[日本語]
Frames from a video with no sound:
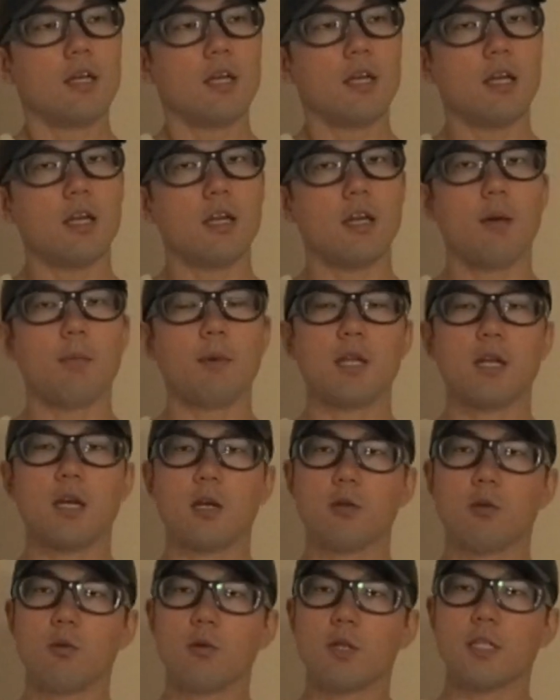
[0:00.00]
えー、
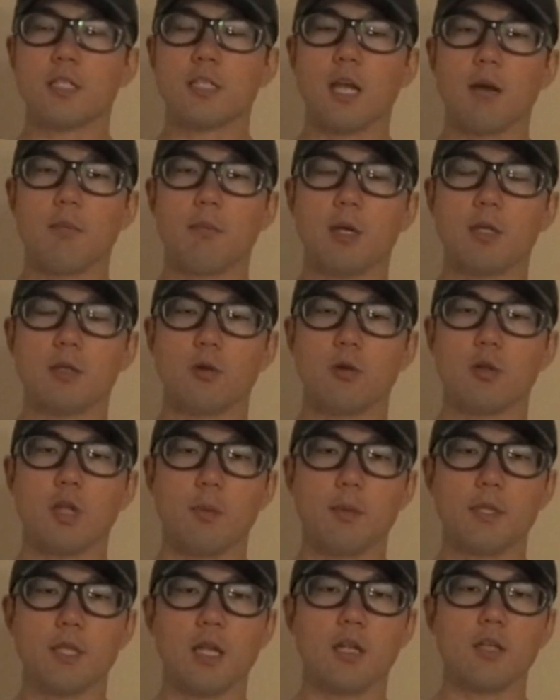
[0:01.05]
アメリカドルで3万ドル貯
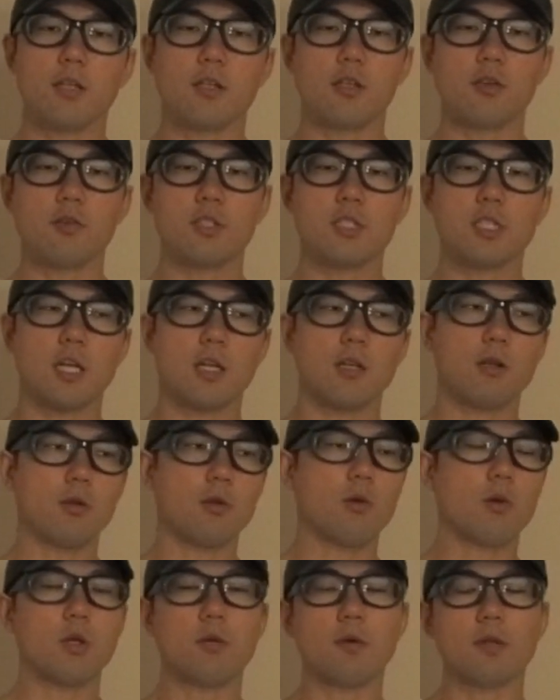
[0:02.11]
めたら
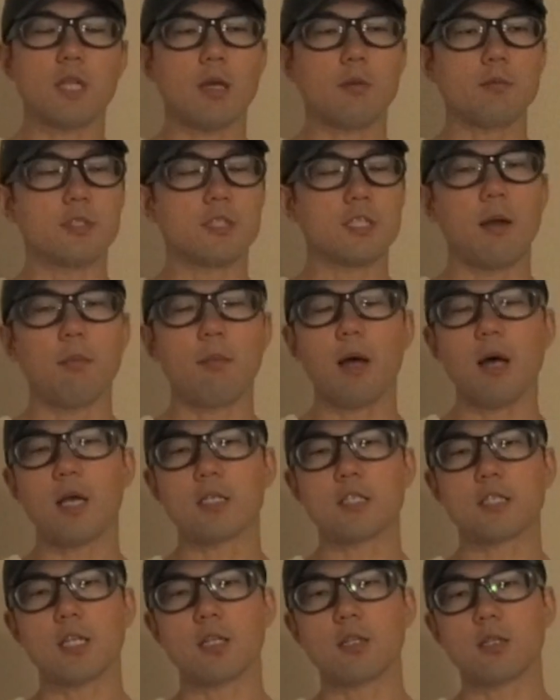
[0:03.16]
ニュージーランドドルでは多分3万
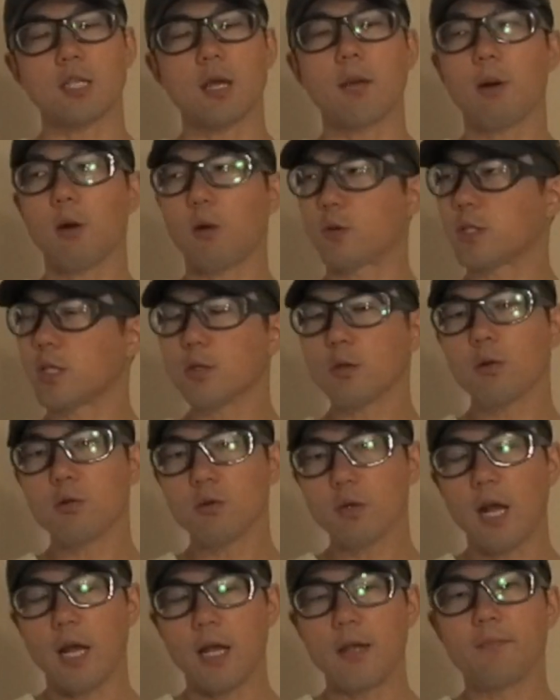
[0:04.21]
,3 万5000ドル
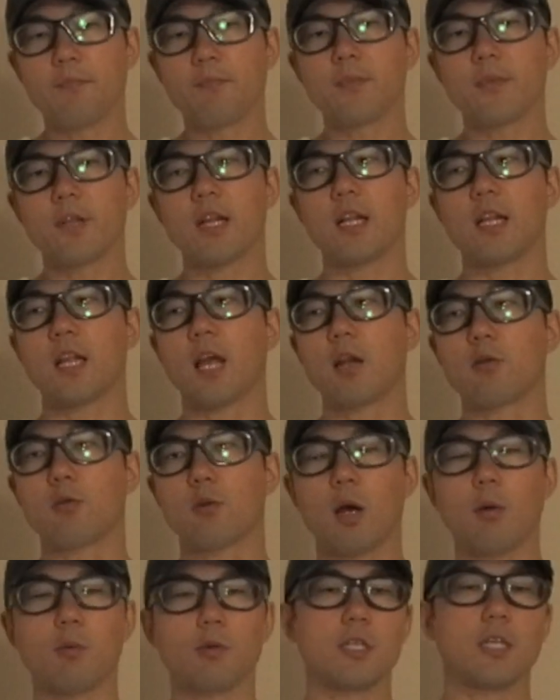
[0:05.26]
ぐらいになるの
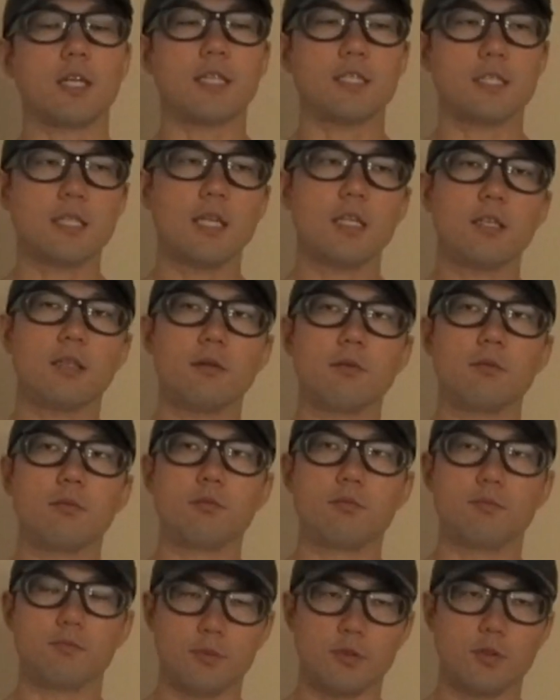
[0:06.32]
かもしれないですね、う
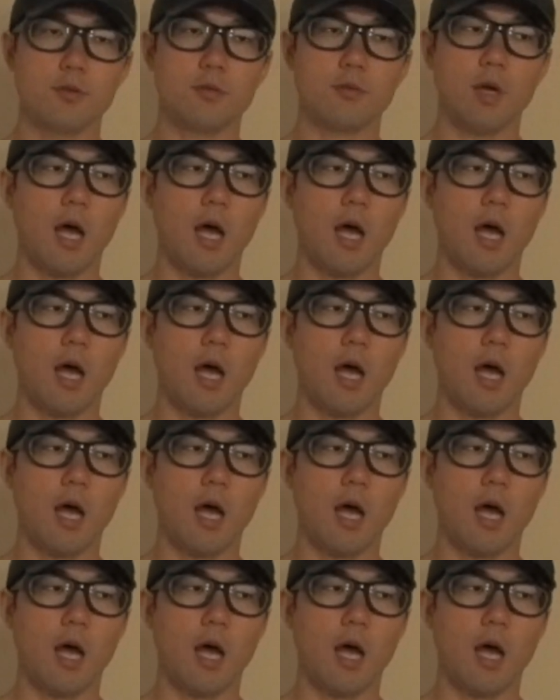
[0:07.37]
ん、